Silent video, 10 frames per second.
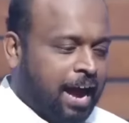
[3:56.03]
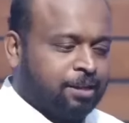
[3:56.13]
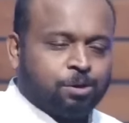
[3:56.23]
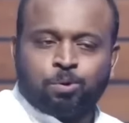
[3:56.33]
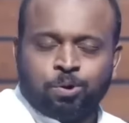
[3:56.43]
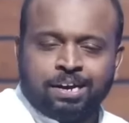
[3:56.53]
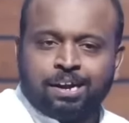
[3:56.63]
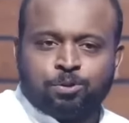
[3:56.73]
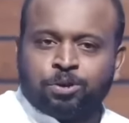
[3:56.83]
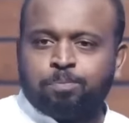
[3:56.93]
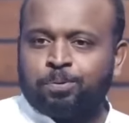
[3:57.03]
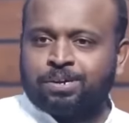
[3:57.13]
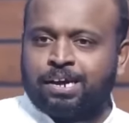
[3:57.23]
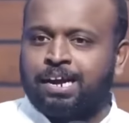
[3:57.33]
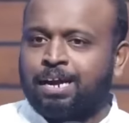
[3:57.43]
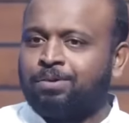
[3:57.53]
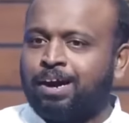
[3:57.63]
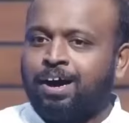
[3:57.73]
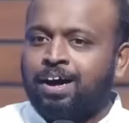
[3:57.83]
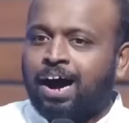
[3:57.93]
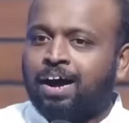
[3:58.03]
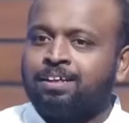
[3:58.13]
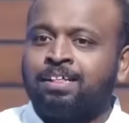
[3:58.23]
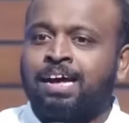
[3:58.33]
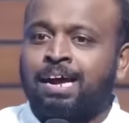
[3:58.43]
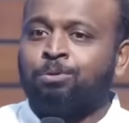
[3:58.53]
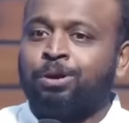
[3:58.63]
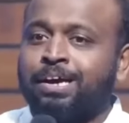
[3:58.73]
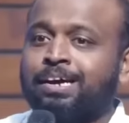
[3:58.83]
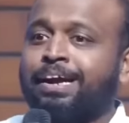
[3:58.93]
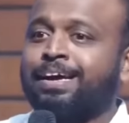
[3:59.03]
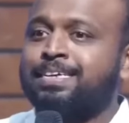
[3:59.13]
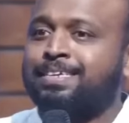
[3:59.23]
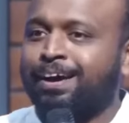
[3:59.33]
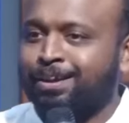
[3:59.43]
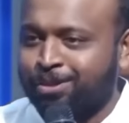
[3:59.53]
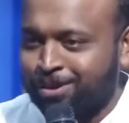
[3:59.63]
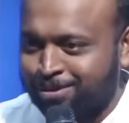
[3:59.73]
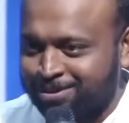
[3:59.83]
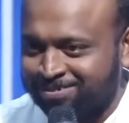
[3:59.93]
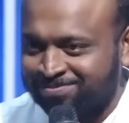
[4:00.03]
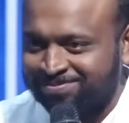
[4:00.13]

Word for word: அந்த குழியில தூக்கி போட்டான் அல்லவா அதுதான் அவனுடைய கடைசியா இருந்திருக்கும்